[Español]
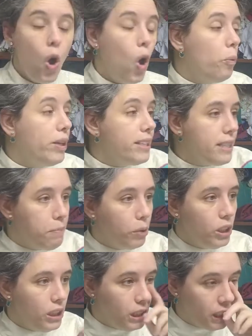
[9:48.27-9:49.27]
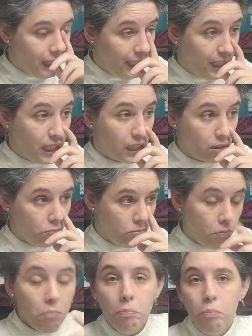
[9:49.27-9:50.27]
O bien se ponen histéricas
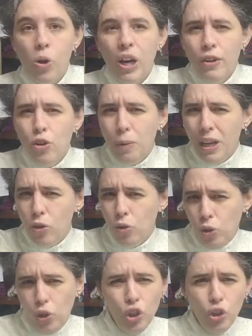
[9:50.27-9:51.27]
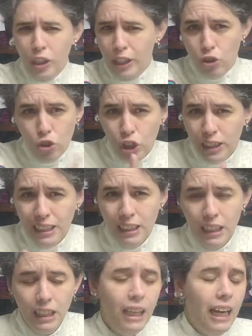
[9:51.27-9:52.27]
poca novia he conocido que no esté
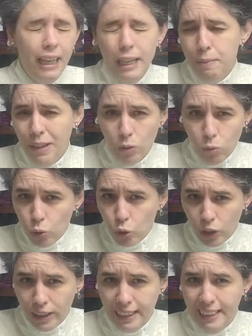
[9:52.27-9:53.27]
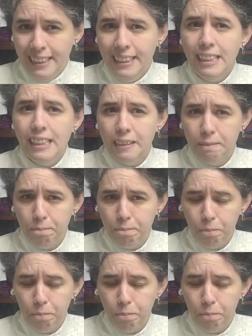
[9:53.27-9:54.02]
histérica y me incluyo entre ellas.